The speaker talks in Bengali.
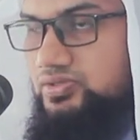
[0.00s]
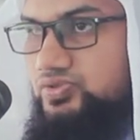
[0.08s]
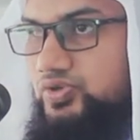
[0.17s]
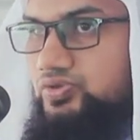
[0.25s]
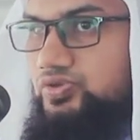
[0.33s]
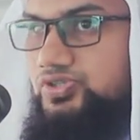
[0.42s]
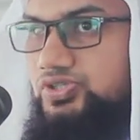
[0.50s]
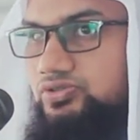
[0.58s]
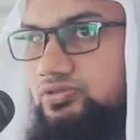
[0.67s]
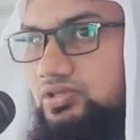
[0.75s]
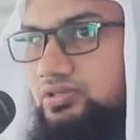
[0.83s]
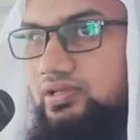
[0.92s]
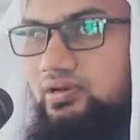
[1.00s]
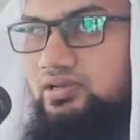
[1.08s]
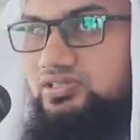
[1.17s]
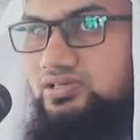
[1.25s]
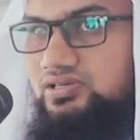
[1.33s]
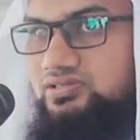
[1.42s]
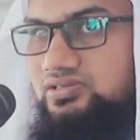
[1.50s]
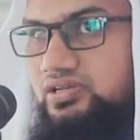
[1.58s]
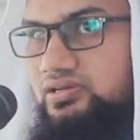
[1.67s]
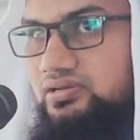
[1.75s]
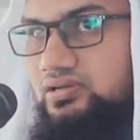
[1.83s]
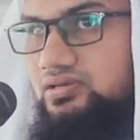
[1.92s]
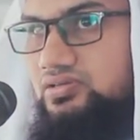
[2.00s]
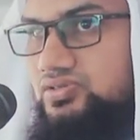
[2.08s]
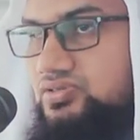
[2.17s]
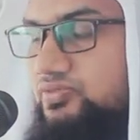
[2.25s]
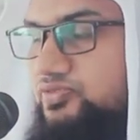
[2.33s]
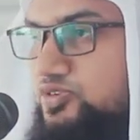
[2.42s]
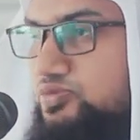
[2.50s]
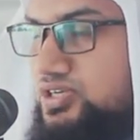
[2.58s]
চোদ্দোশত তেতাল্লিশ হিজড়ির সফর